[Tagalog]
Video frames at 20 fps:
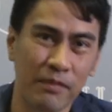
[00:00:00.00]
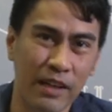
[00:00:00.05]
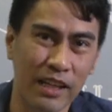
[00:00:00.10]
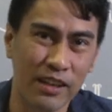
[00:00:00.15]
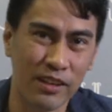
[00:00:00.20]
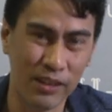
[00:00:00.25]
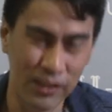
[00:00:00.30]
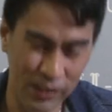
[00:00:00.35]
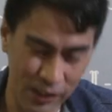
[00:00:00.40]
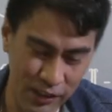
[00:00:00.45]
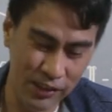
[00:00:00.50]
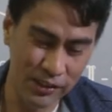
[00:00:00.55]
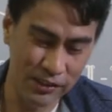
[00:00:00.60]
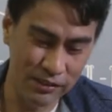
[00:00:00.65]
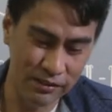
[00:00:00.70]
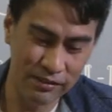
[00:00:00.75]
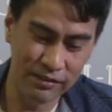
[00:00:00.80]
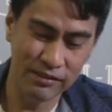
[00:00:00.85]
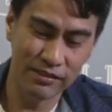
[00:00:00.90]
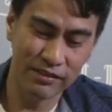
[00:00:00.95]
Pero yun,
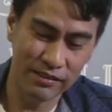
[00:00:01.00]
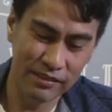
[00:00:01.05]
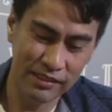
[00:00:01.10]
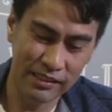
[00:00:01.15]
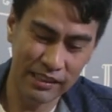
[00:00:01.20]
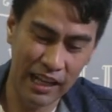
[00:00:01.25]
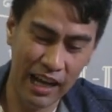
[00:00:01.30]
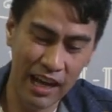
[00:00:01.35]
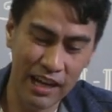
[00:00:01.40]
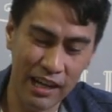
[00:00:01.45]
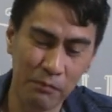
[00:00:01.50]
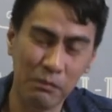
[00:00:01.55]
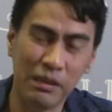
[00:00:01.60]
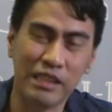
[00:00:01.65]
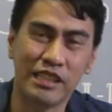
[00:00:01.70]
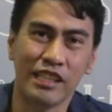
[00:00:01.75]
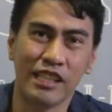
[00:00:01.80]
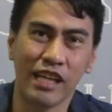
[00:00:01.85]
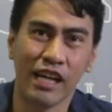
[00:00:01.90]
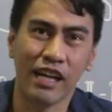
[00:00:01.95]

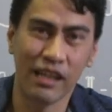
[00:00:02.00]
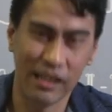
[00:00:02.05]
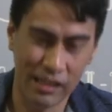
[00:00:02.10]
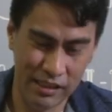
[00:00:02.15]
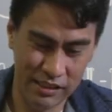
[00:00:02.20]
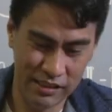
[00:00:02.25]
nakakabisi siya.